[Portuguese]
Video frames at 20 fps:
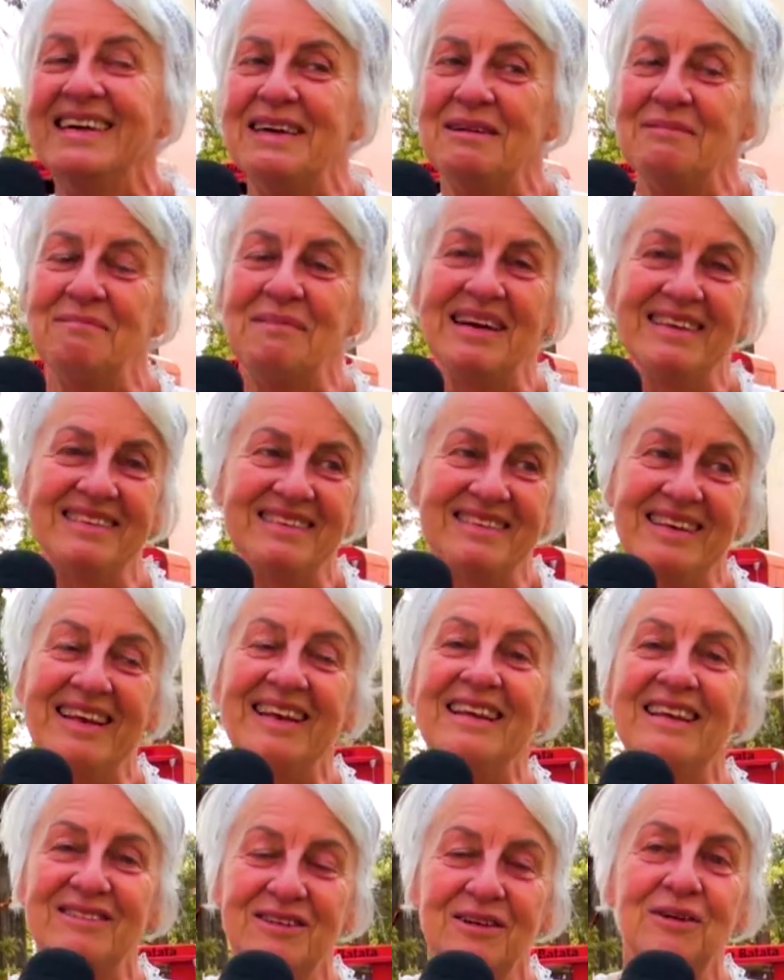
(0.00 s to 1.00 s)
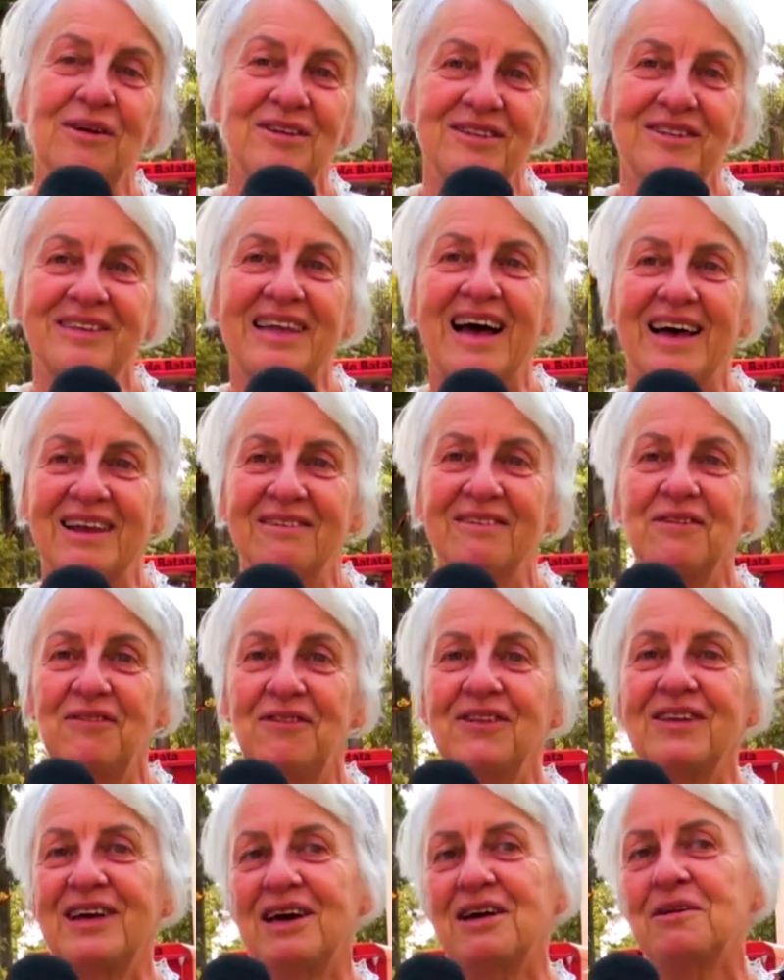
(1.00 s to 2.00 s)
mas eles gostaram e
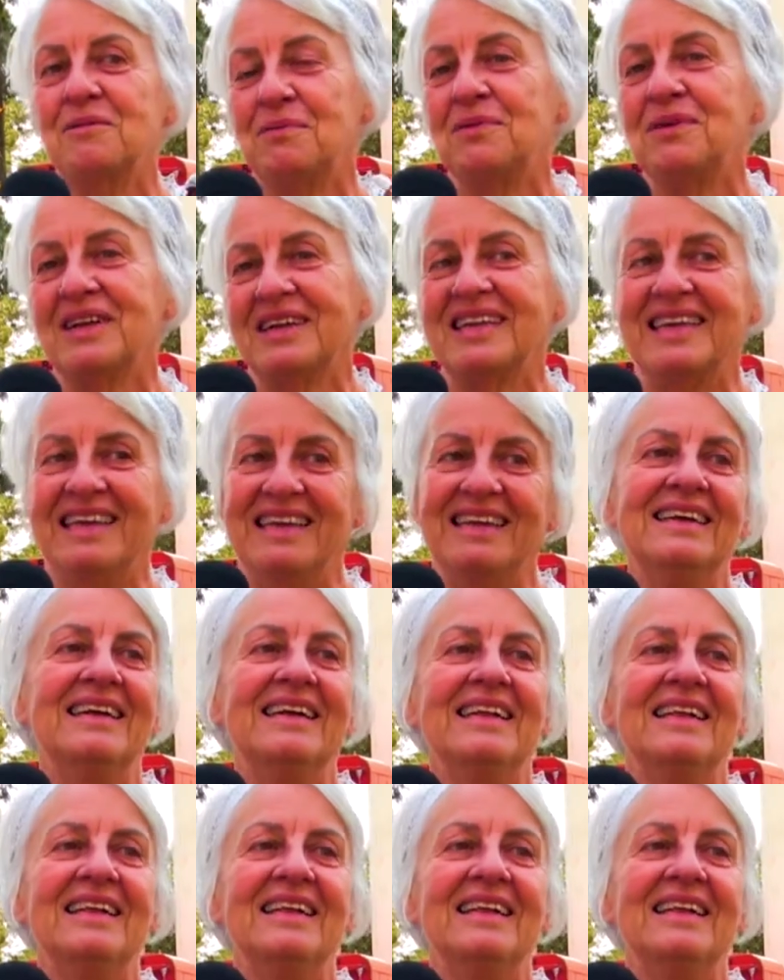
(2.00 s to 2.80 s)
ficaram por aqui.